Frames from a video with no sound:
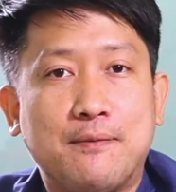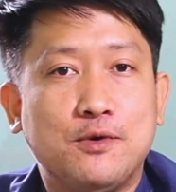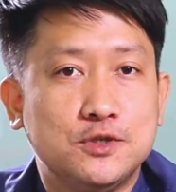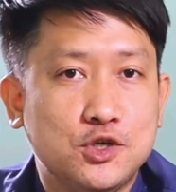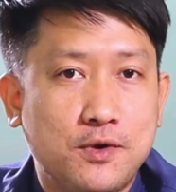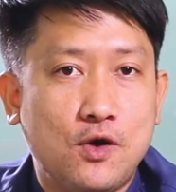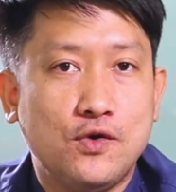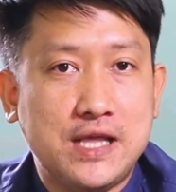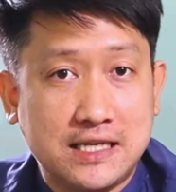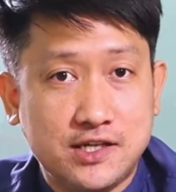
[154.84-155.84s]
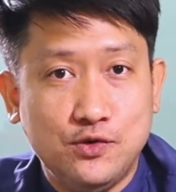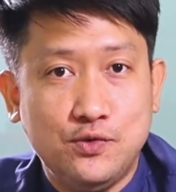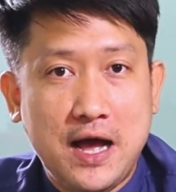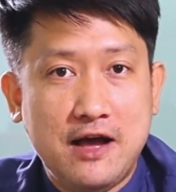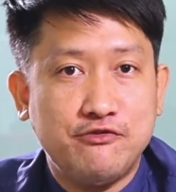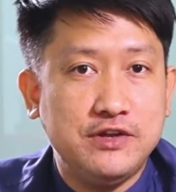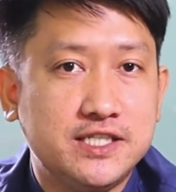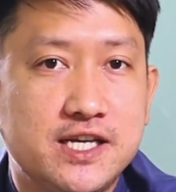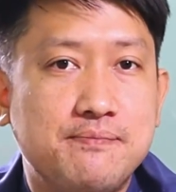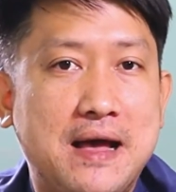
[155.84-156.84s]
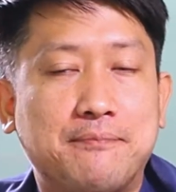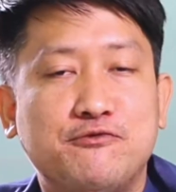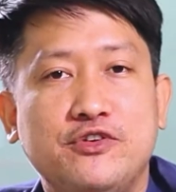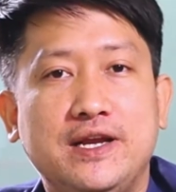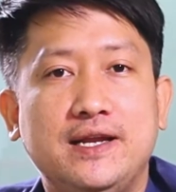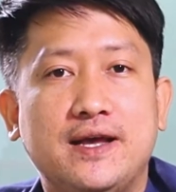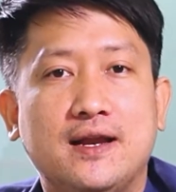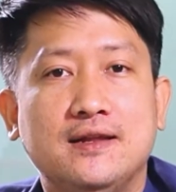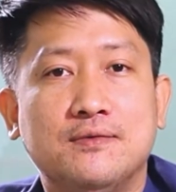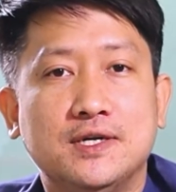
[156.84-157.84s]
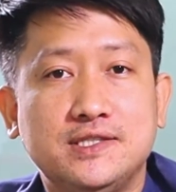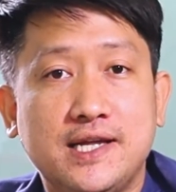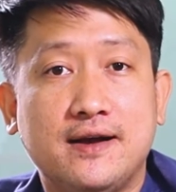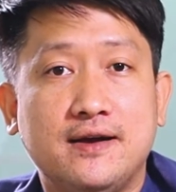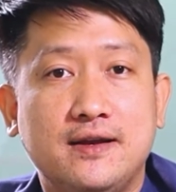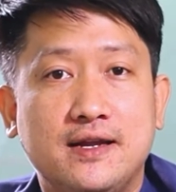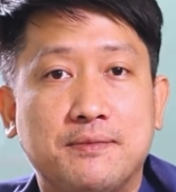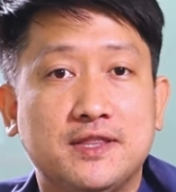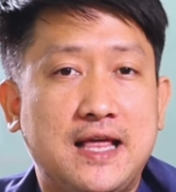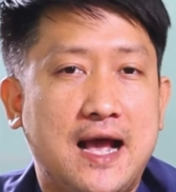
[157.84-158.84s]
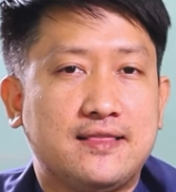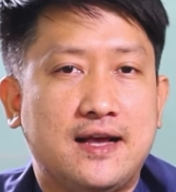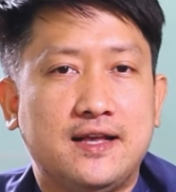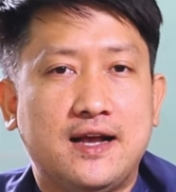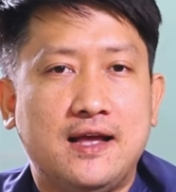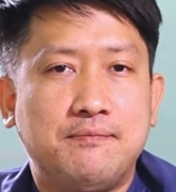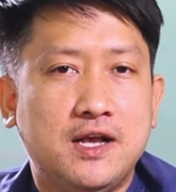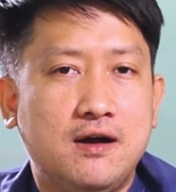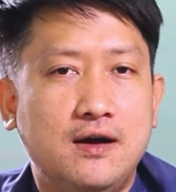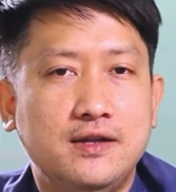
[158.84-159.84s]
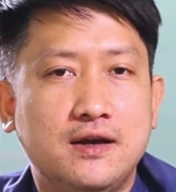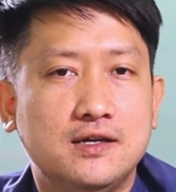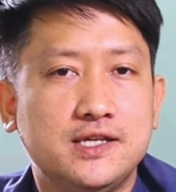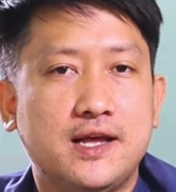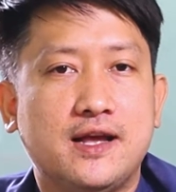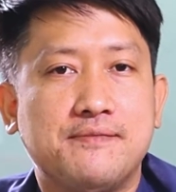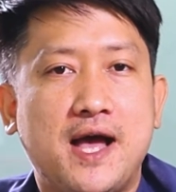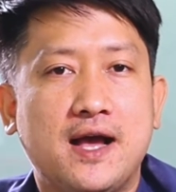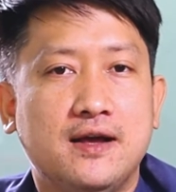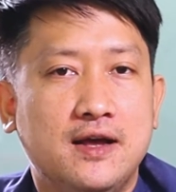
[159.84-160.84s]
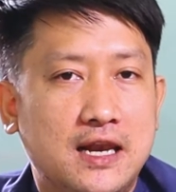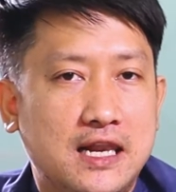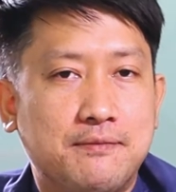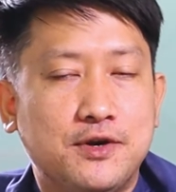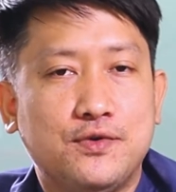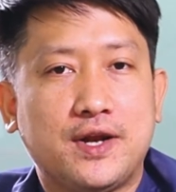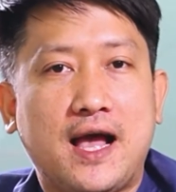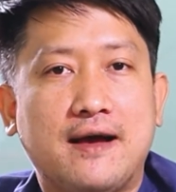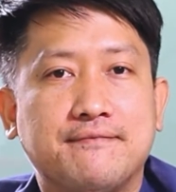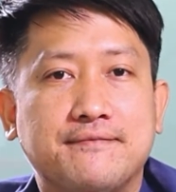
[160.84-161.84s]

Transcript: ครับ คุณผู้ชมก็คงอยากจะรู้ว่าฟีเจอร์แบบฟรีเนี่ยหรือว่าเสียเงินเนี่ยมันแตกต่างยังไงมีข้อดีข้อเสียยังไงบ้างเรามาดูกันครับ